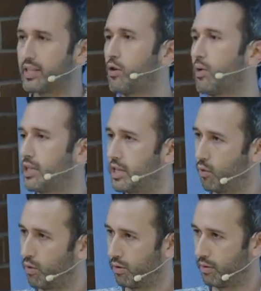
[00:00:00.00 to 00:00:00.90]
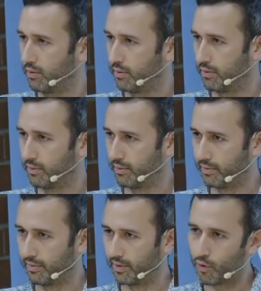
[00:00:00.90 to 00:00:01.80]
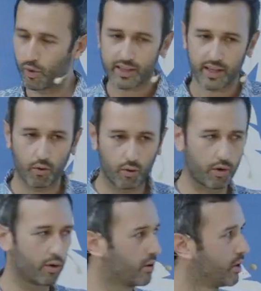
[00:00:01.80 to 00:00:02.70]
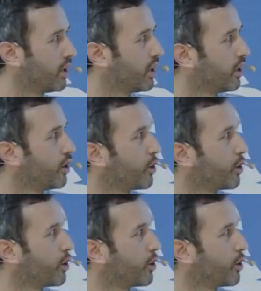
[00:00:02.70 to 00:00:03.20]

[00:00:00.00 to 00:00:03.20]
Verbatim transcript: un H1? Un H1 no